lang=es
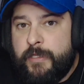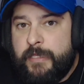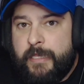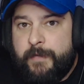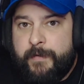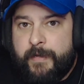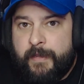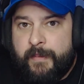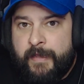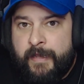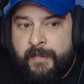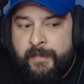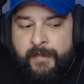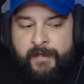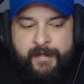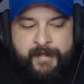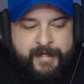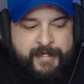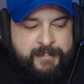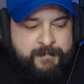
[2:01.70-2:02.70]
es la verdad.
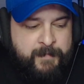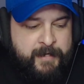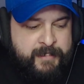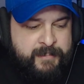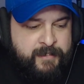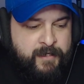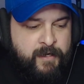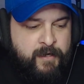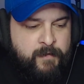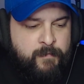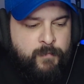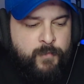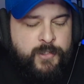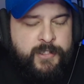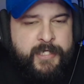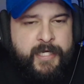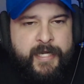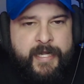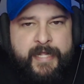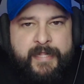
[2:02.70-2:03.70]
Es más,
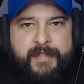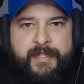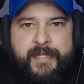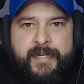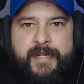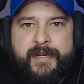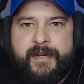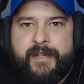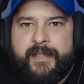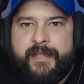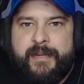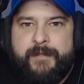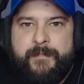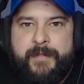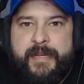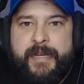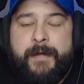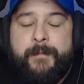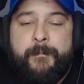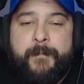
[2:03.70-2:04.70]
mucha gente le
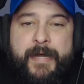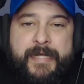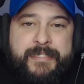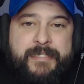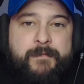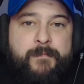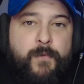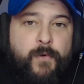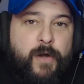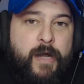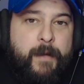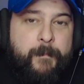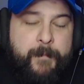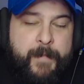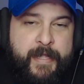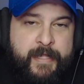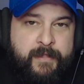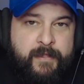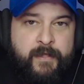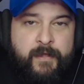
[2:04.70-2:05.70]
recrimina más a
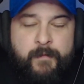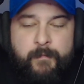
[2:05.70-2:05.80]
Mohamed